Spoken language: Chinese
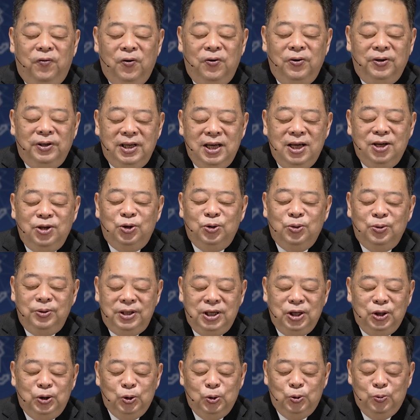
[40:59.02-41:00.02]
奉耶稣
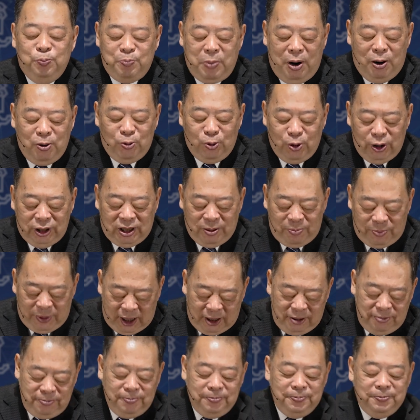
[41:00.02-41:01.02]
基督宝贵的
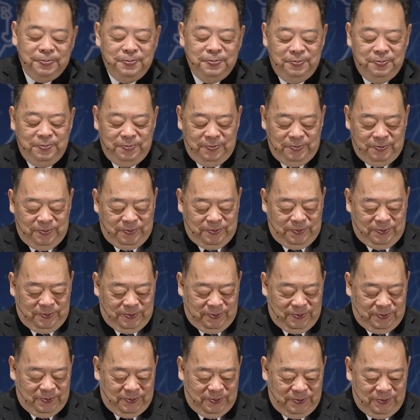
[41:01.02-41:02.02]
名，奉
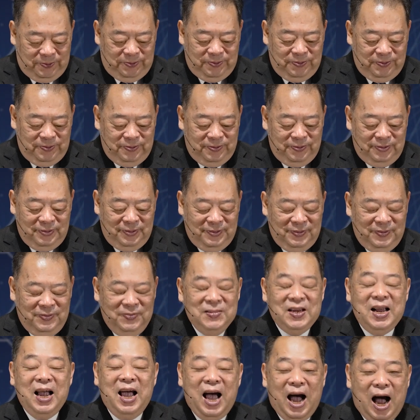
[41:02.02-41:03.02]
耶稣基督宝贵
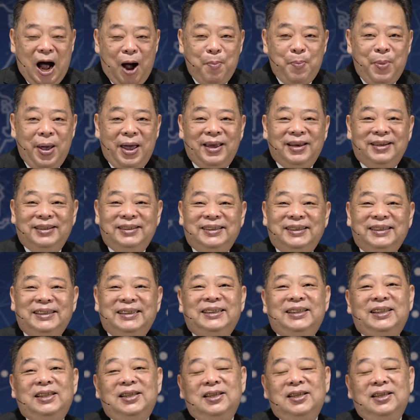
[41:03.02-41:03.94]
的名。阿门，阿